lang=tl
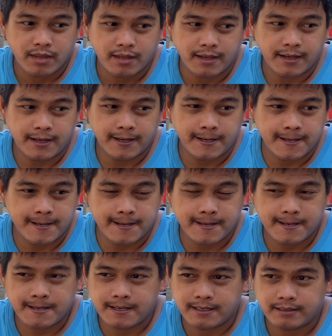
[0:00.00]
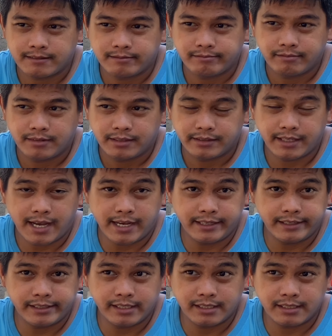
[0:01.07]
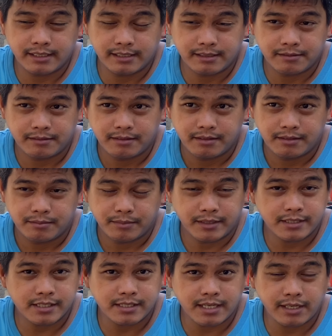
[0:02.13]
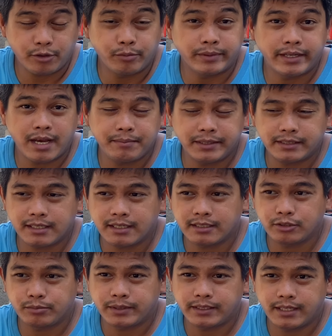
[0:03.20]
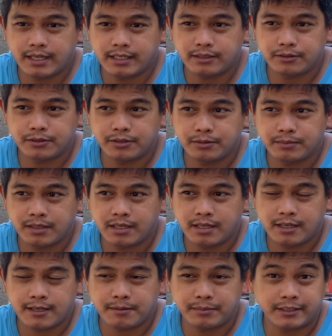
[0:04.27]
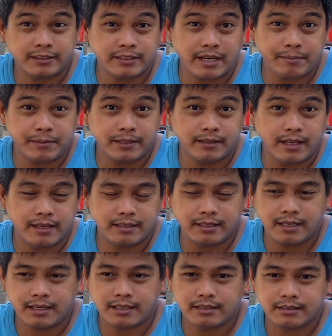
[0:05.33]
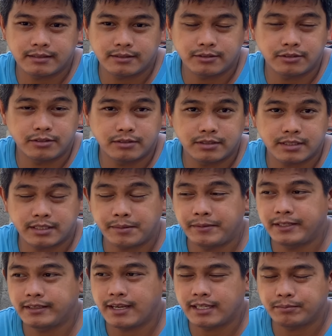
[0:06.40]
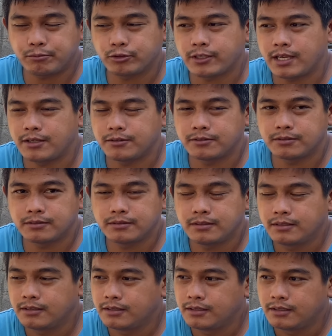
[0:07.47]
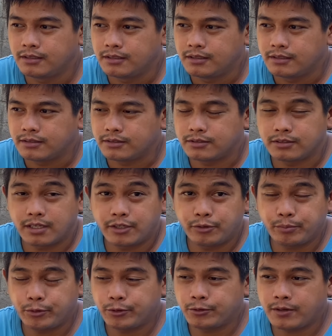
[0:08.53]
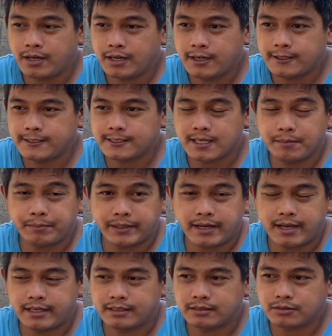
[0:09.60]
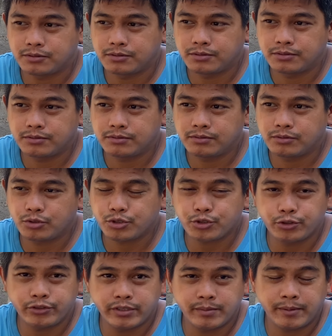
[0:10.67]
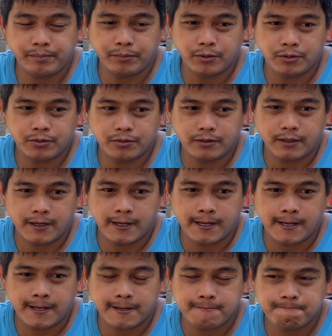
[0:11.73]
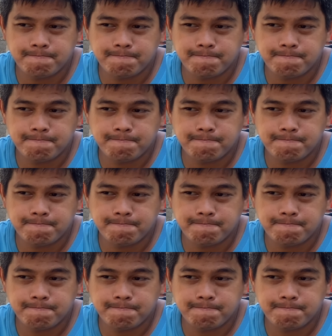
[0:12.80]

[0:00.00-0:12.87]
uh, daanan ng mga sasakyan madami talagang dumadaan o yung mga matatraffic na area so, sa tabing daan po tayo so ganun po ang isang paraan kung gusto niyo naman po na